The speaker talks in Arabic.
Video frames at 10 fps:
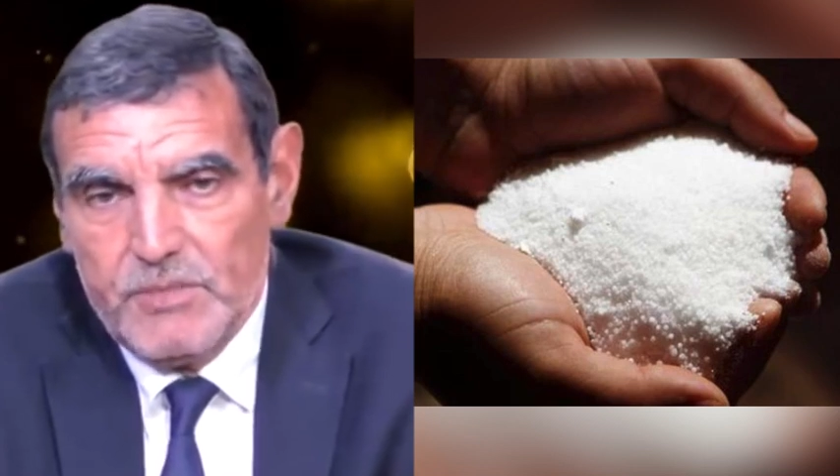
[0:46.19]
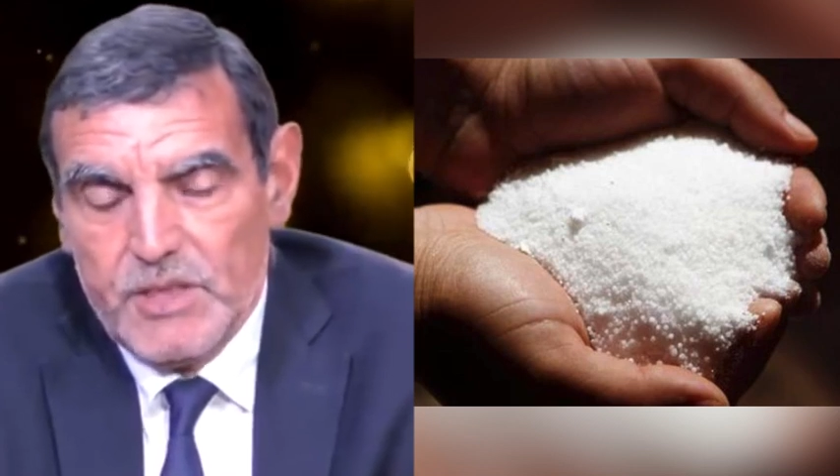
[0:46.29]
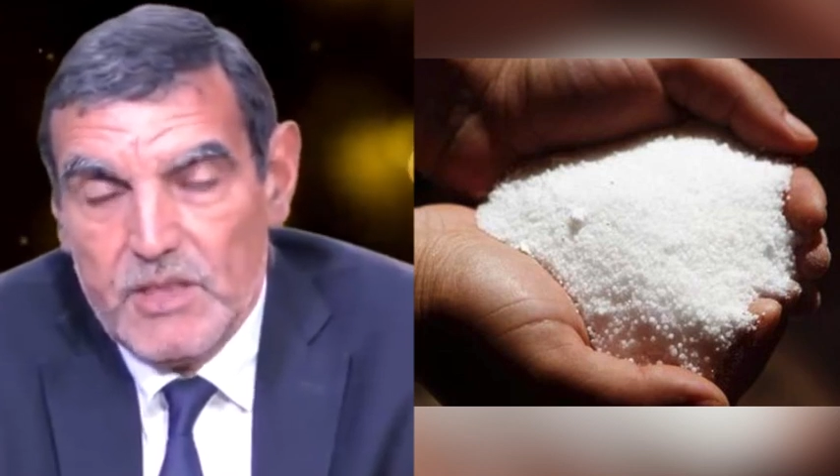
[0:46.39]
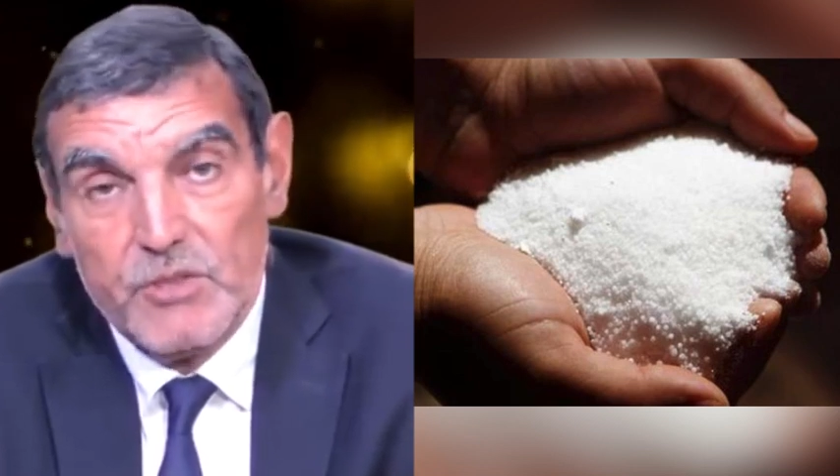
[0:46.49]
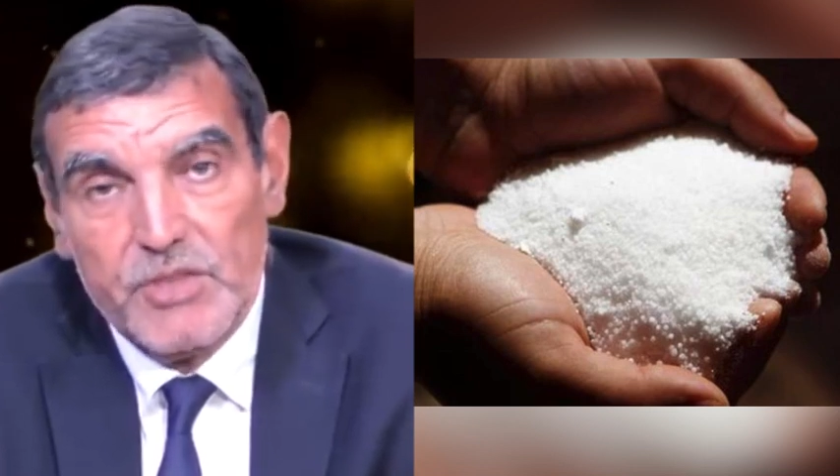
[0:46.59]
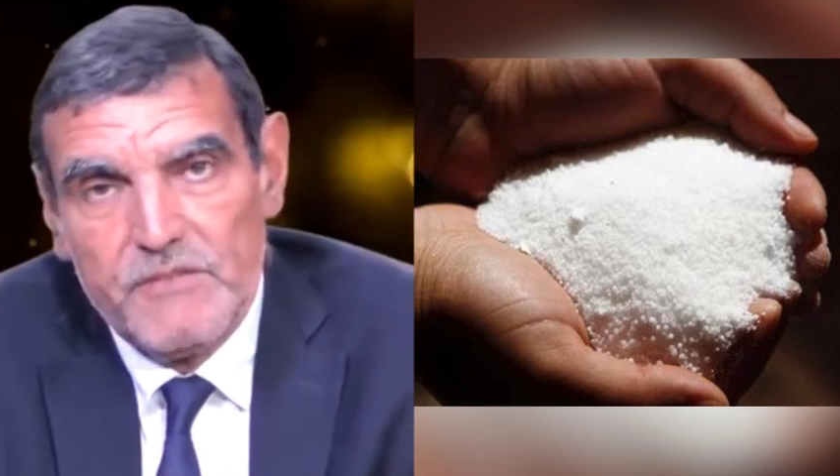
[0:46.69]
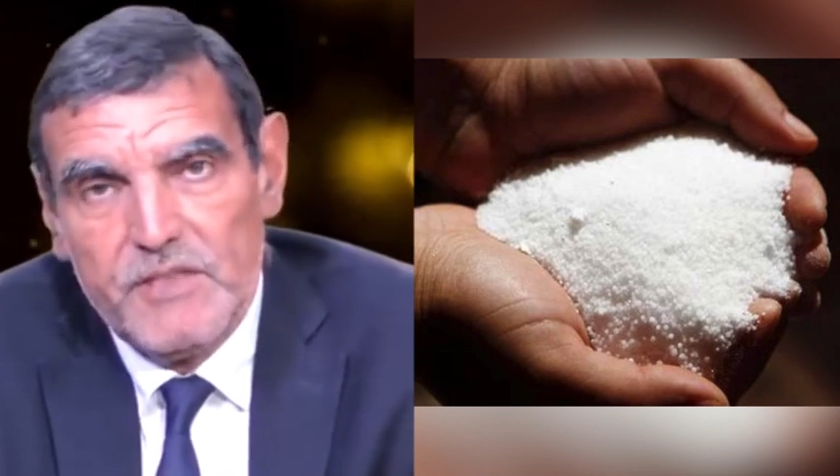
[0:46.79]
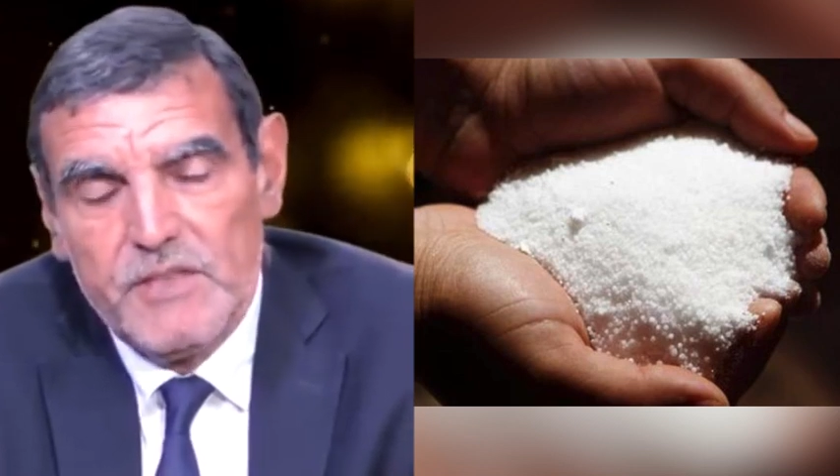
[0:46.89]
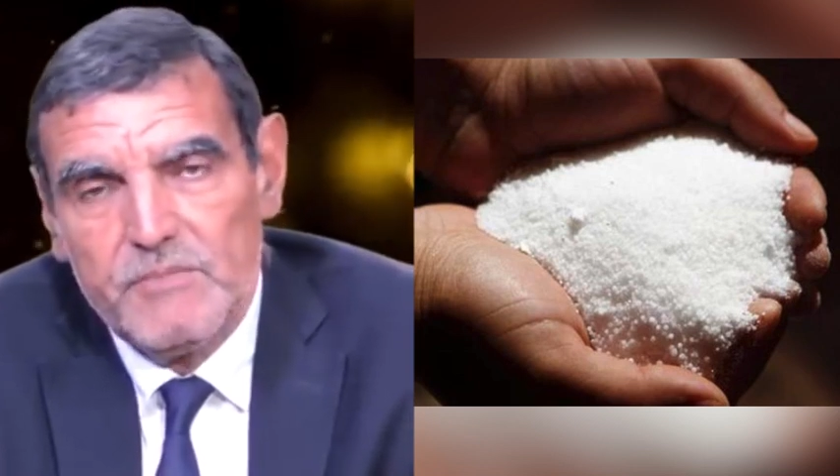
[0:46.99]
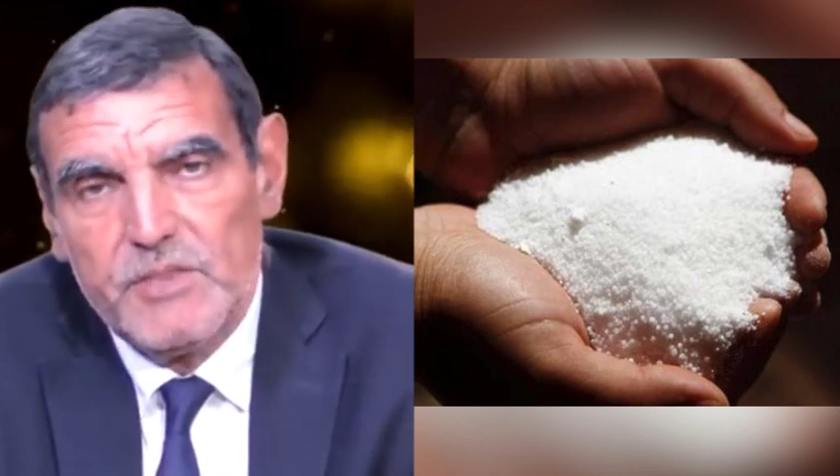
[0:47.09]
بشكل
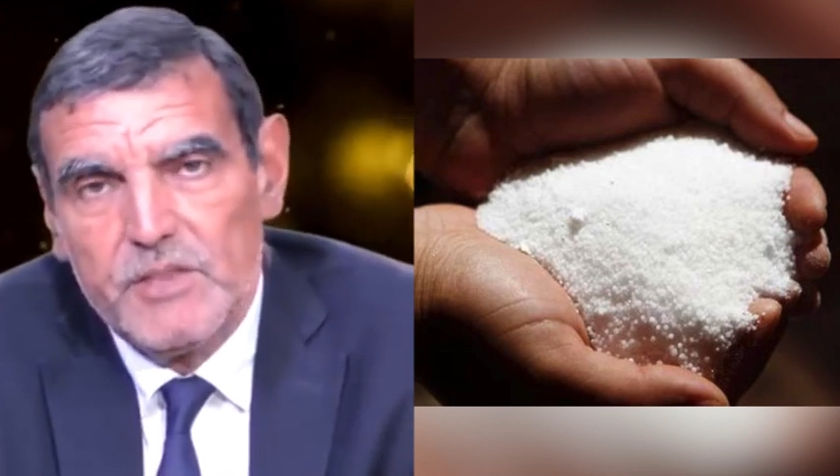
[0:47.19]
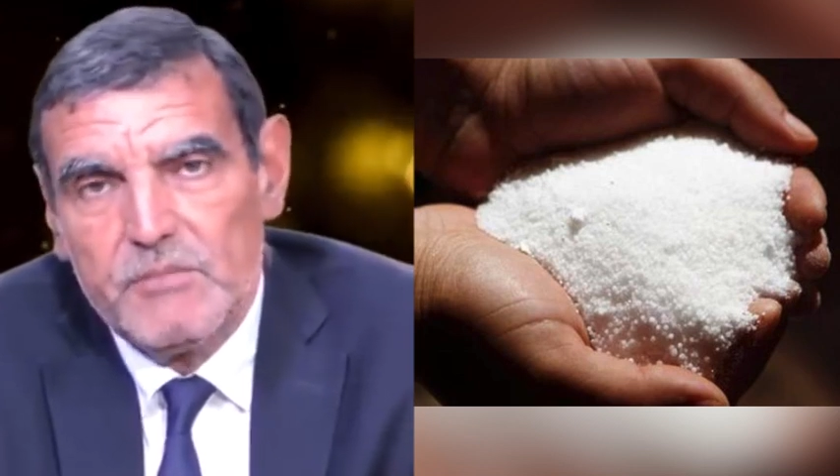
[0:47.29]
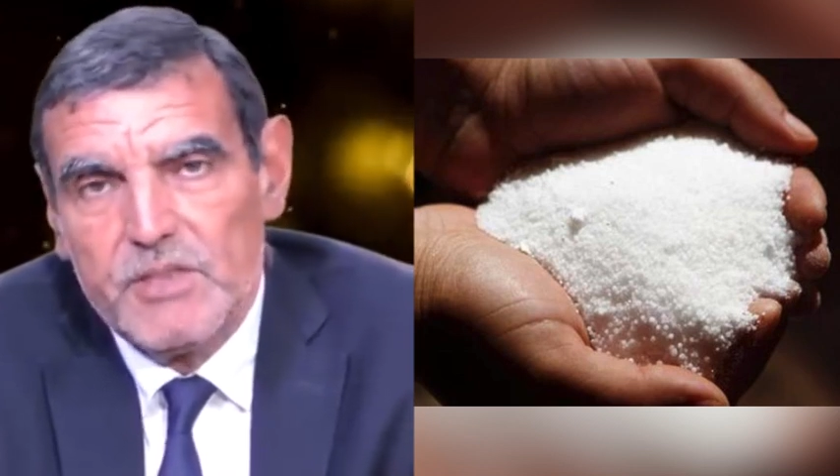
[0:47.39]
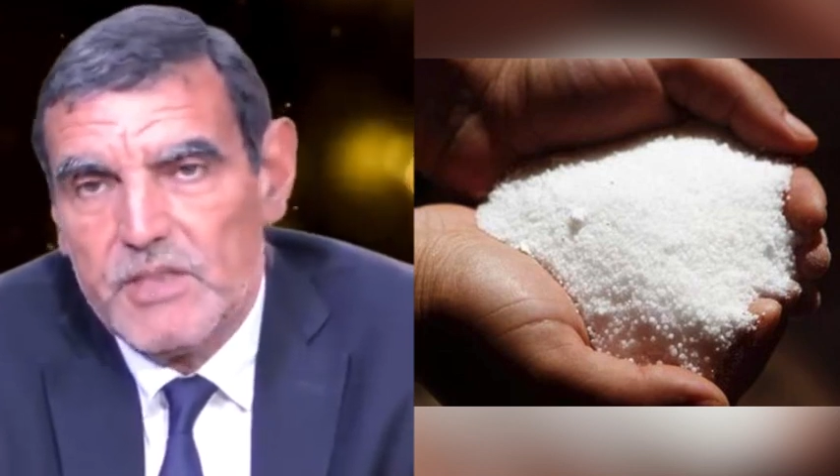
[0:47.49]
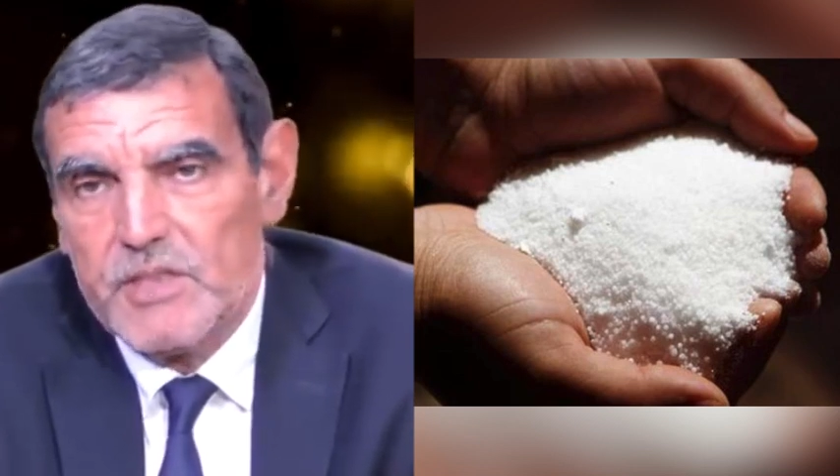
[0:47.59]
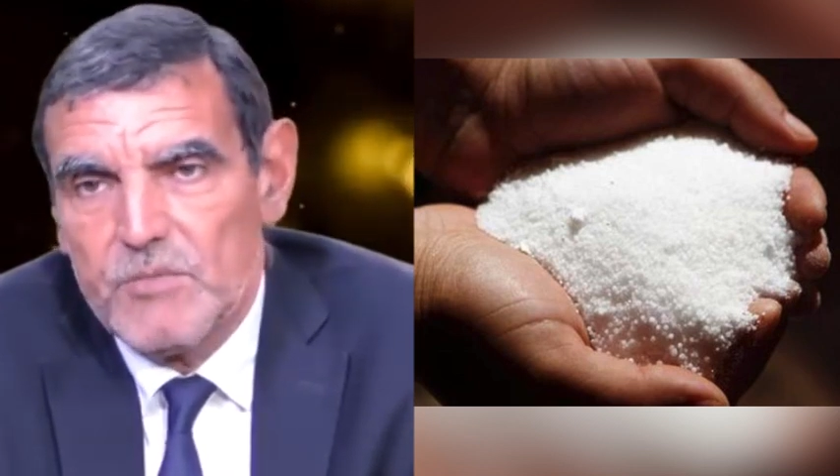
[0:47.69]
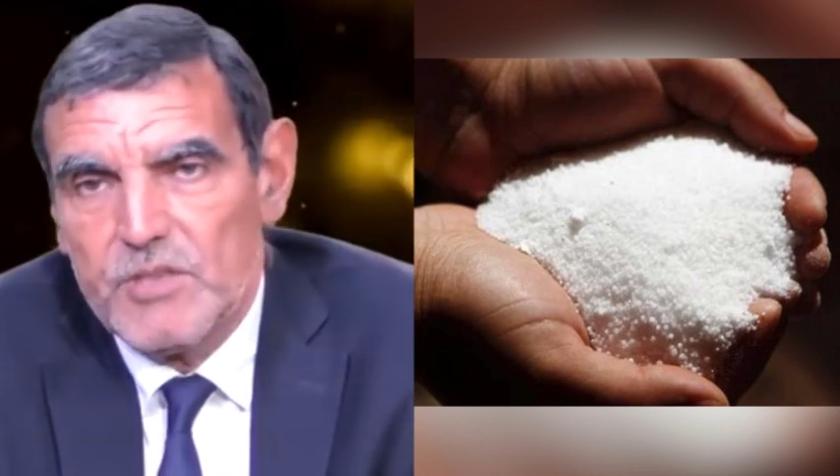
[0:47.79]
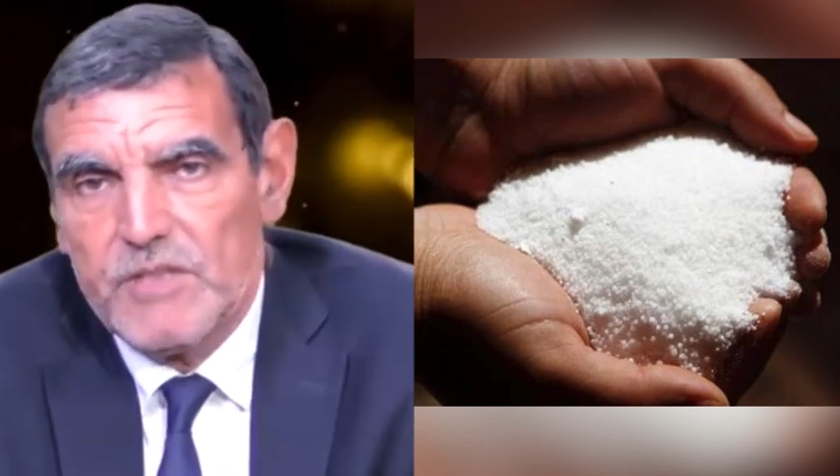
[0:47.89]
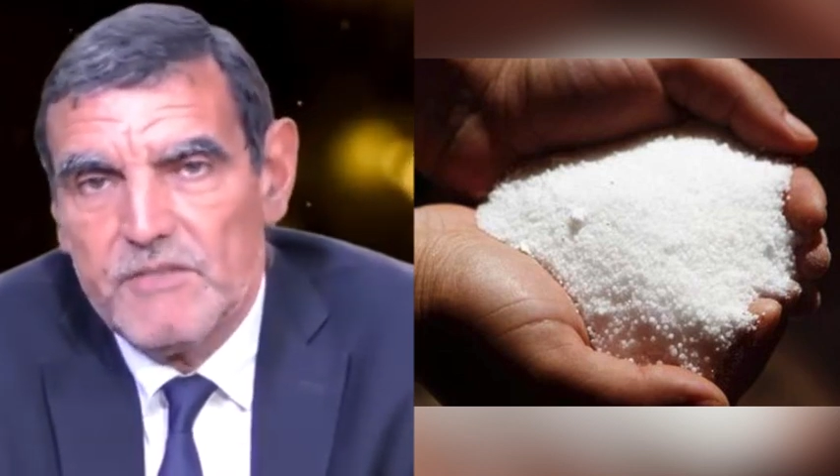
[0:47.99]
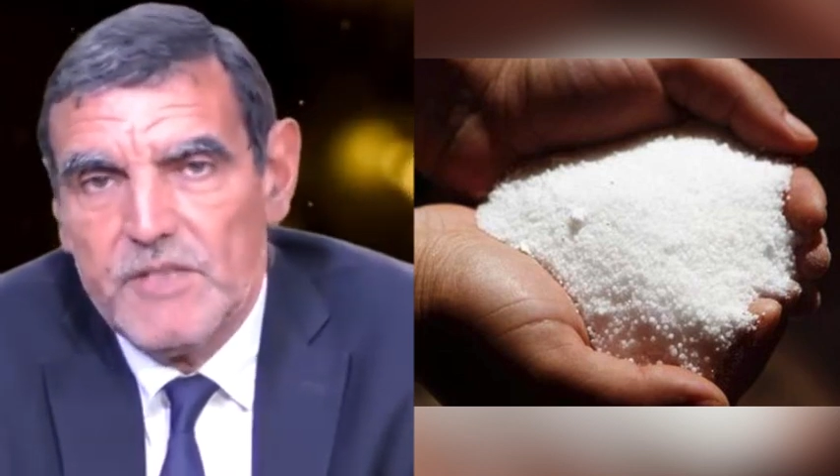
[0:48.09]
مرتفع يعني بتركيز
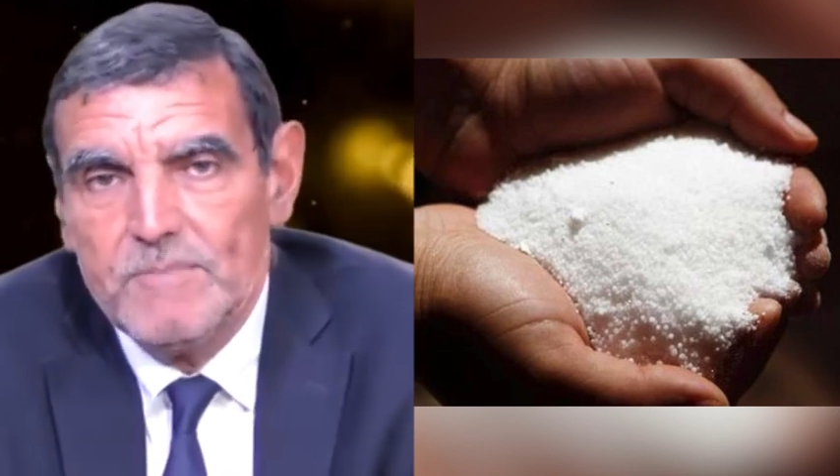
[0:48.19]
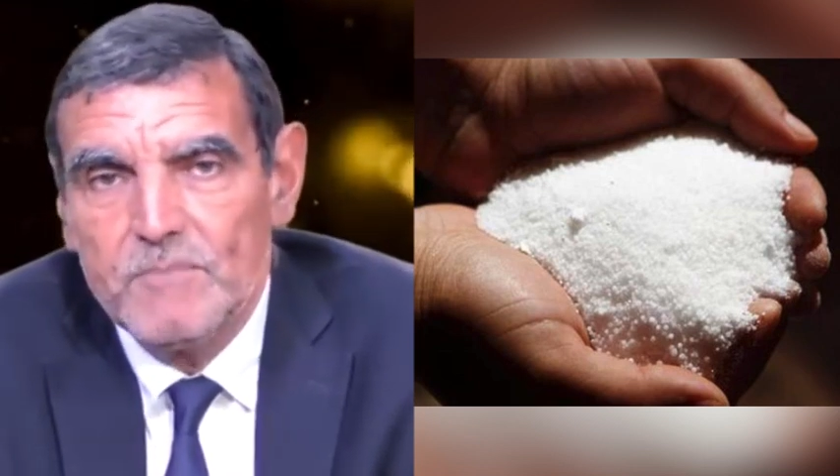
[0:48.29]
مرتفع